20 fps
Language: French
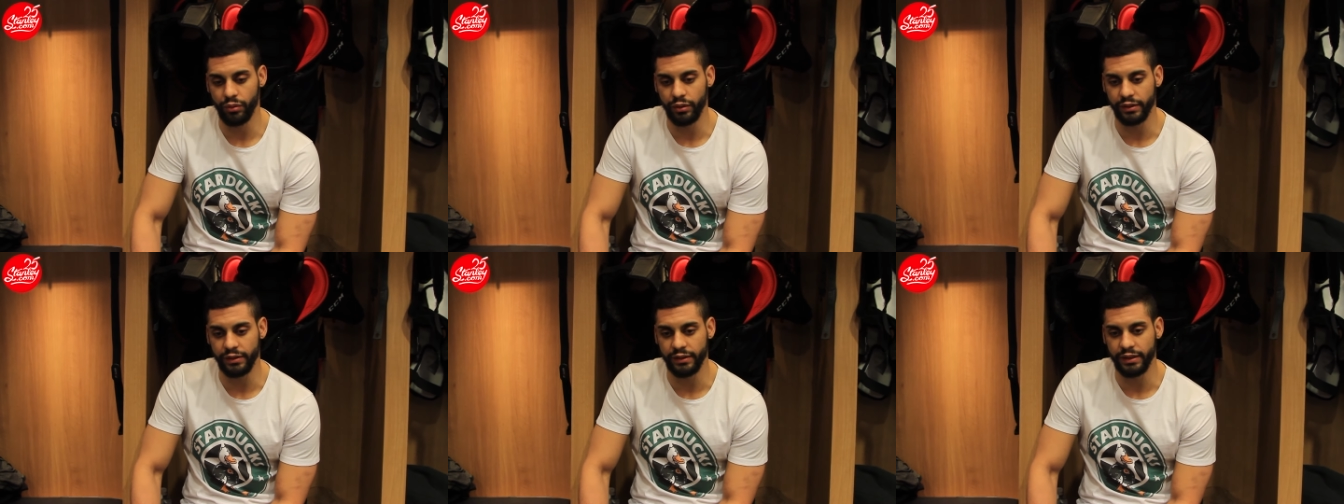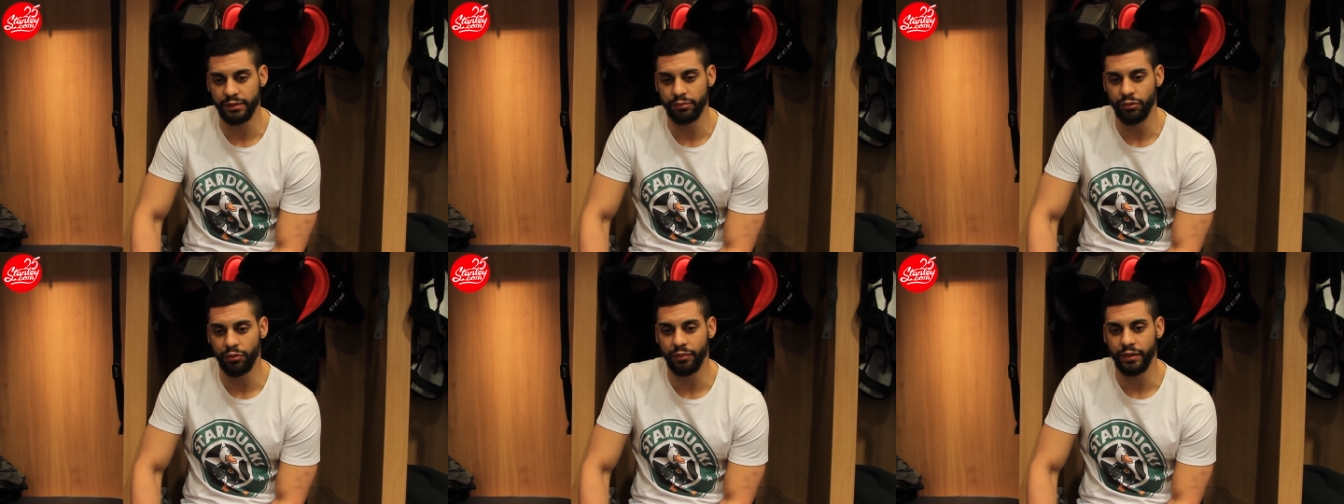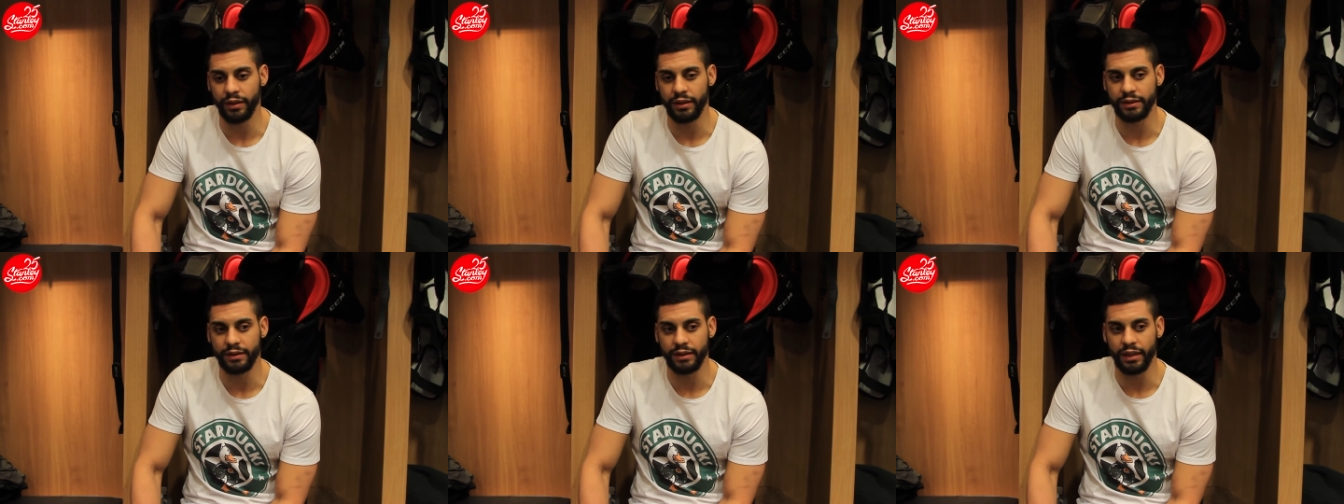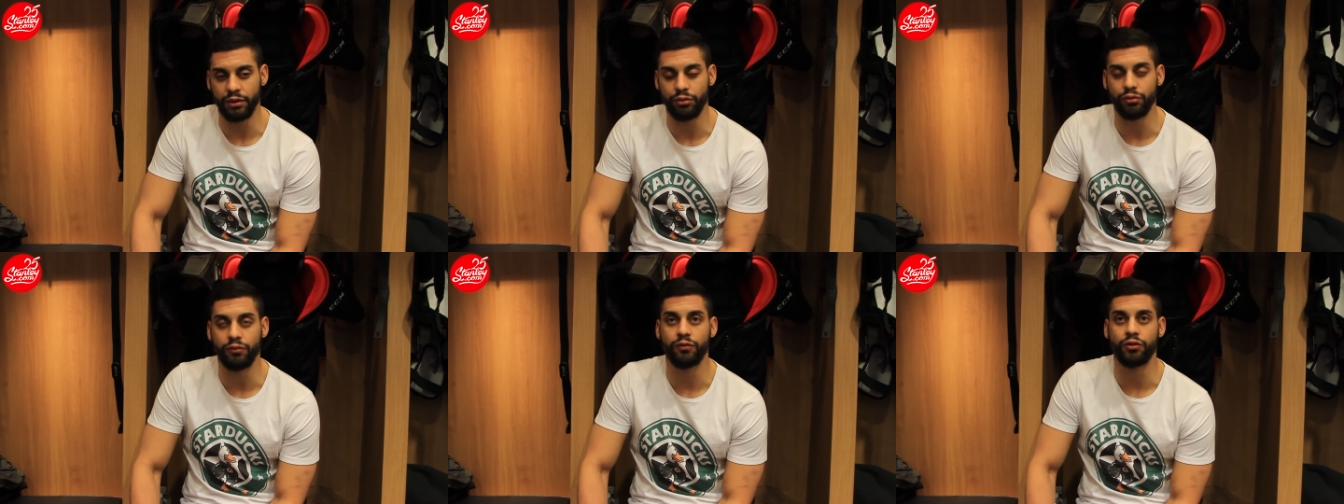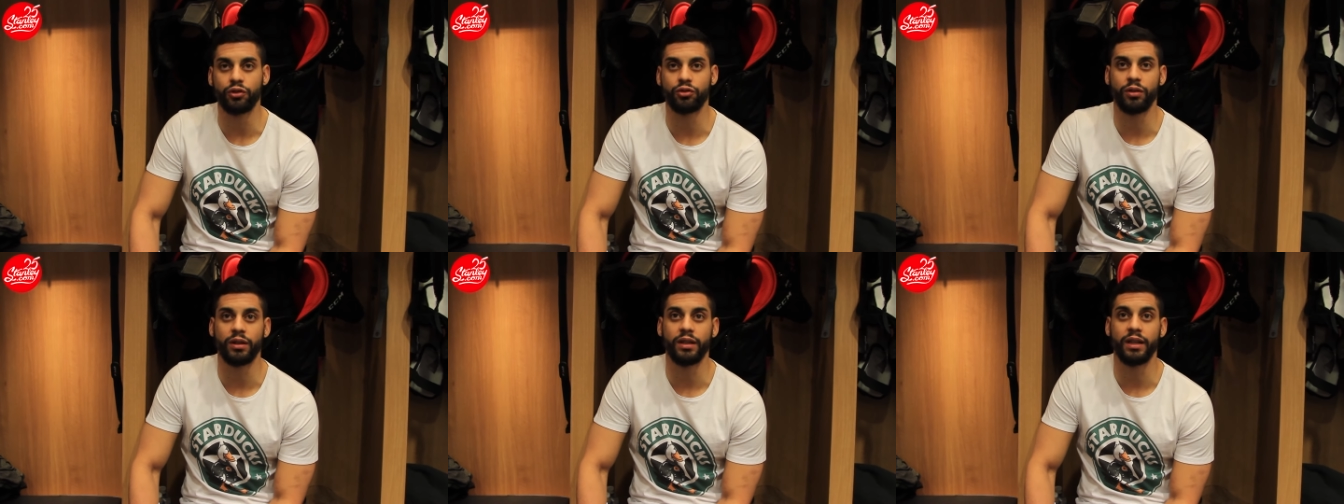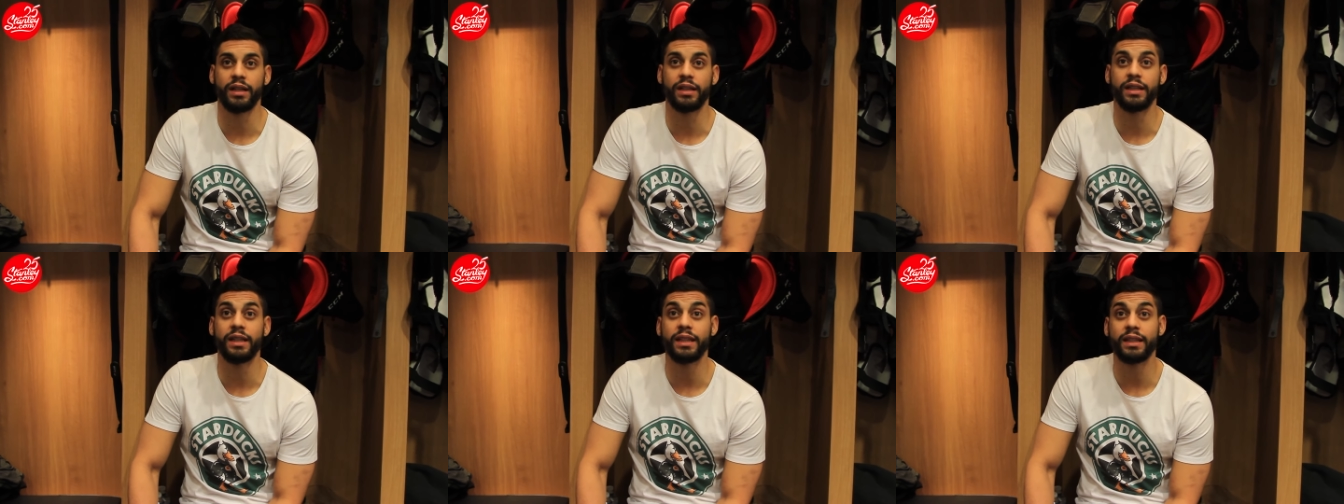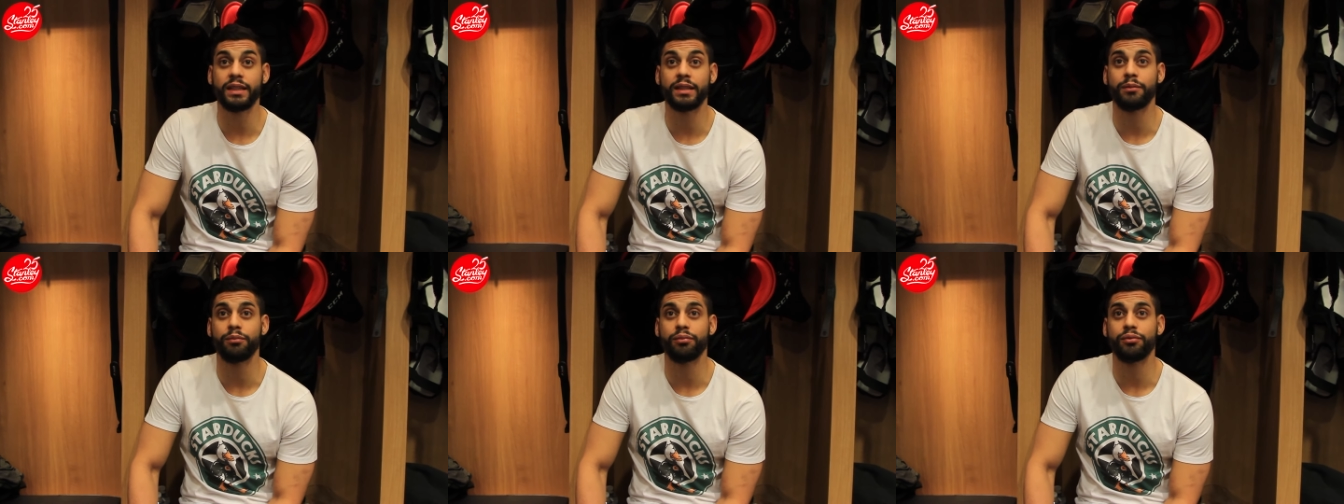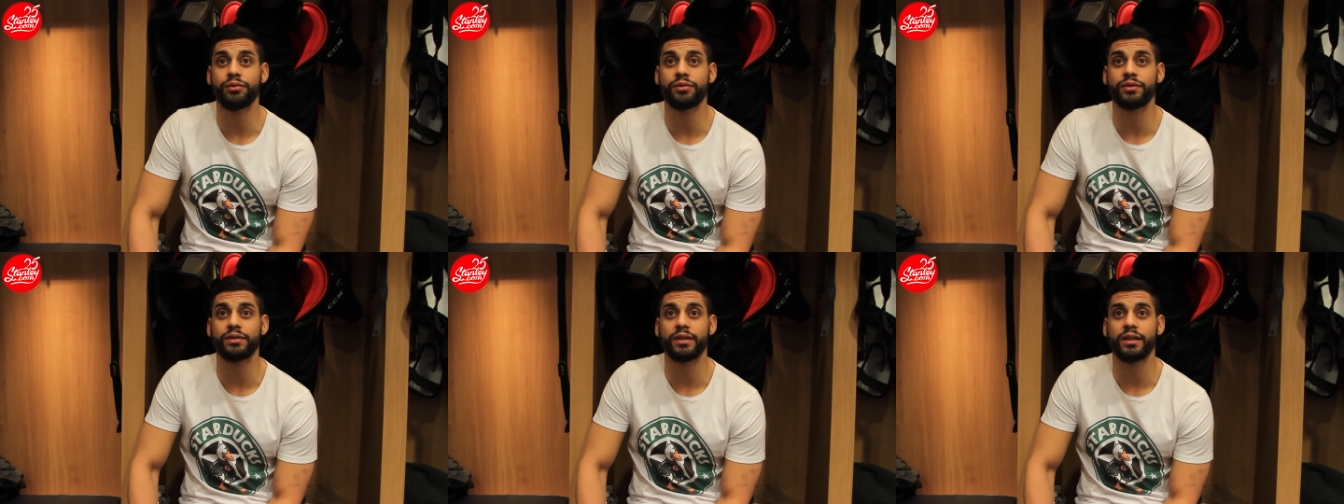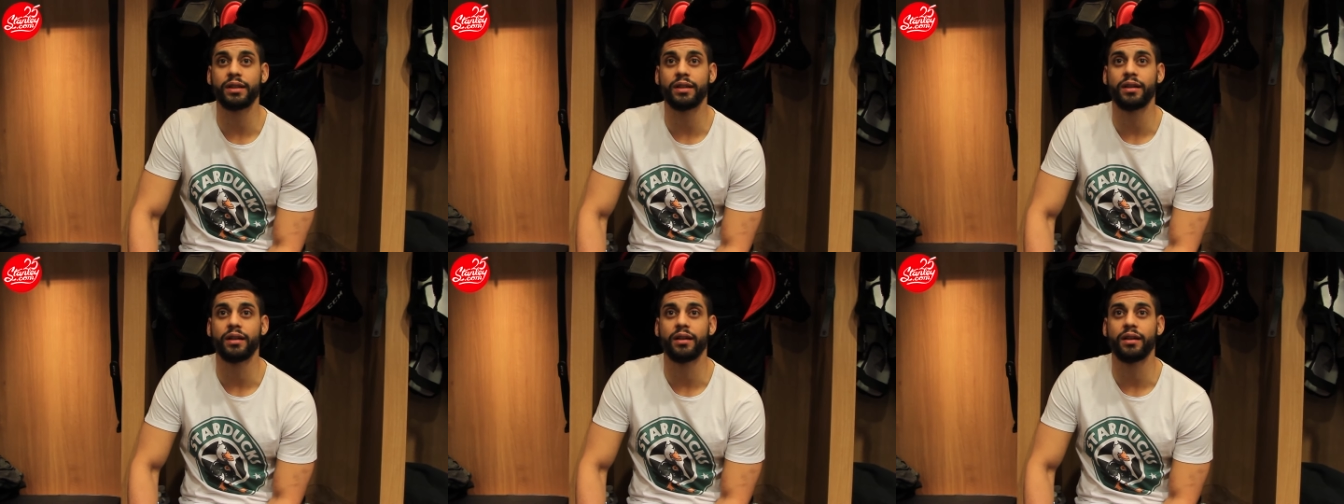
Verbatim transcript: ils se disent bon, ben, c'est un nouveau joueur de la ligue, c'est plus